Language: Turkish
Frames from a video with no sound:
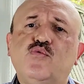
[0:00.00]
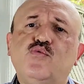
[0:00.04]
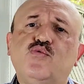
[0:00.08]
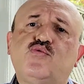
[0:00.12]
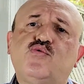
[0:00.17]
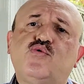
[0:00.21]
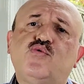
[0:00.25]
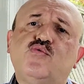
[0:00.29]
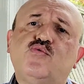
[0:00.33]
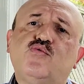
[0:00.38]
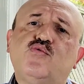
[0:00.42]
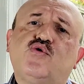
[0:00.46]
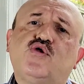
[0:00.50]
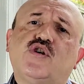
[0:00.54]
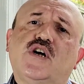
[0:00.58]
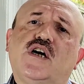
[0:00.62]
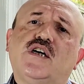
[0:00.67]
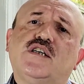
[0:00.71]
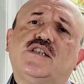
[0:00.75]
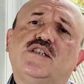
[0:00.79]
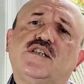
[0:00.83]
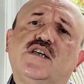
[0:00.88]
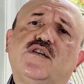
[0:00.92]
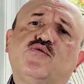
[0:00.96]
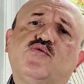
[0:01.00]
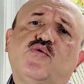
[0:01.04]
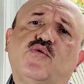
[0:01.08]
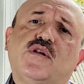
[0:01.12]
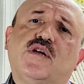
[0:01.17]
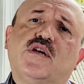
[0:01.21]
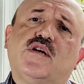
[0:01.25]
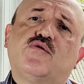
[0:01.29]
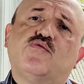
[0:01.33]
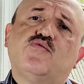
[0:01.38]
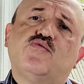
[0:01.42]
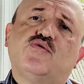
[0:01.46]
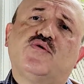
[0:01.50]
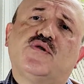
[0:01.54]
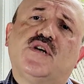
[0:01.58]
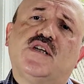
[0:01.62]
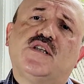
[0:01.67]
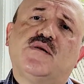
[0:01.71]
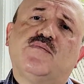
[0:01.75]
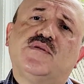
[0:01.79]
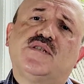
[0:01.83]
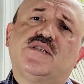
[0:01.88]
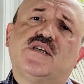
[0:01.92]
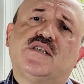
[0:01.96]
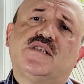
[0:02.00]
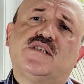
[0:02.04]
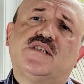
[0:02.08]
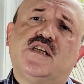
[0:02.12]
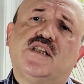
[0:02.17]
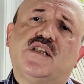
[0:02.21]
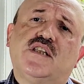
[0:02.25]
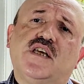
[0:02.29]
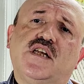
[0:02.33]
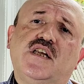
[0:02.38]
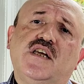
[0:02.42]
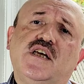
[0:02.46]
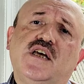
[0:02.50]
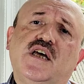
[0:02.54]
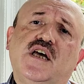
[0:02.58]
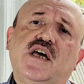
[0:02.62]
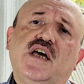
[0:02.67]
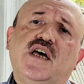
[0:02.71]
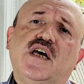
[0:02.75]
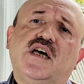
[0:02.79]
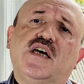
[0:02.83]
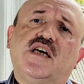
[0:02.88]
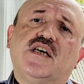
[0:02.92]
Üçüncü şahsiyet olarak Üstadımız Hazretleri